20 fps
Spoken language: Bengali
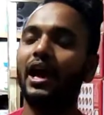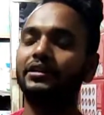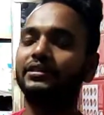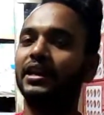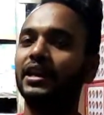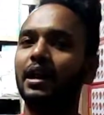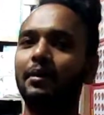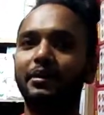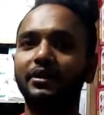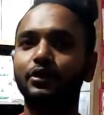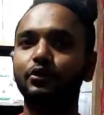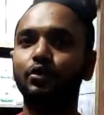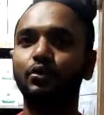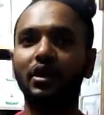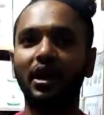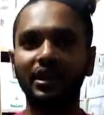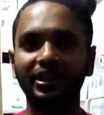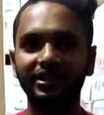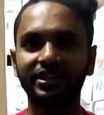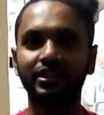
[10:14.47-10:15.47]
আর যারা আমাদের
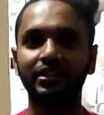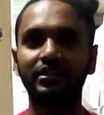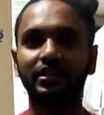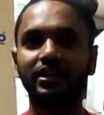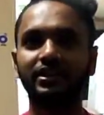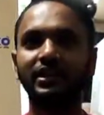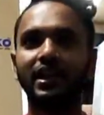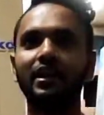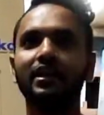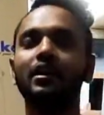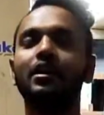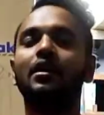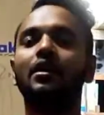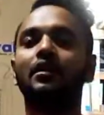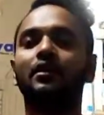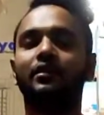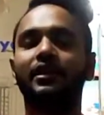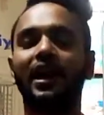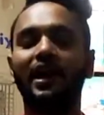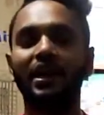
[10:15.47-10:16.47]
দোকানে এসে নিতে চান
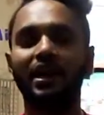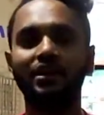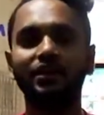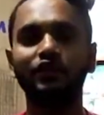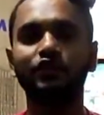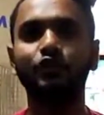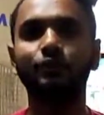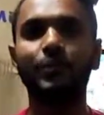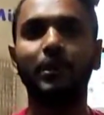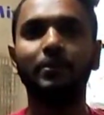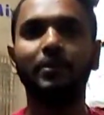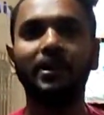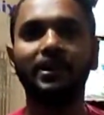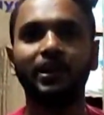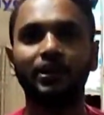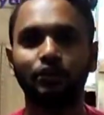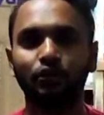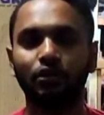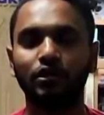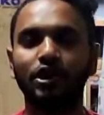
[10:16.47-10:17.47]
ঢাকা নিউ সুপার
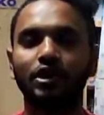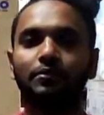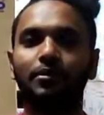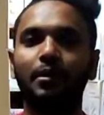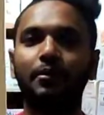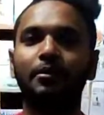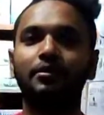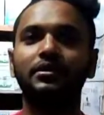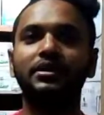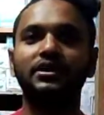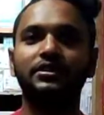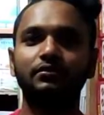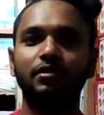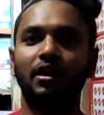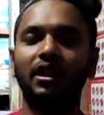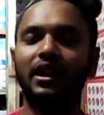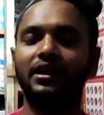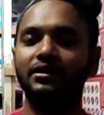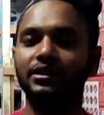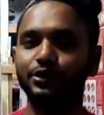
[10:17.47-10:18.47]
মার্কেট দক্ষিণ ভবন
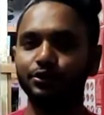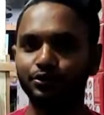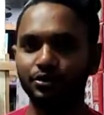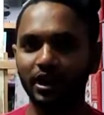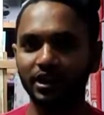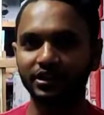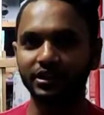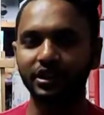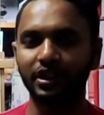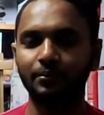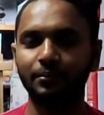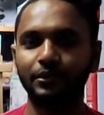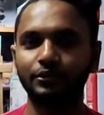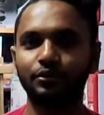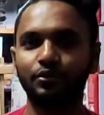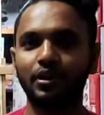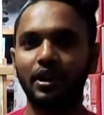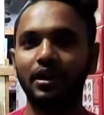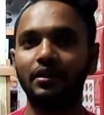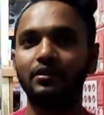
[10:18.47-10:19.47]
নিচতলা তিনশো আশি নম্বর
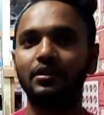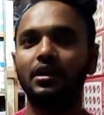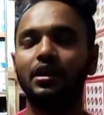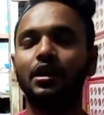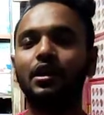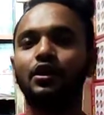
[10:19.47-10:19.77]
দোকান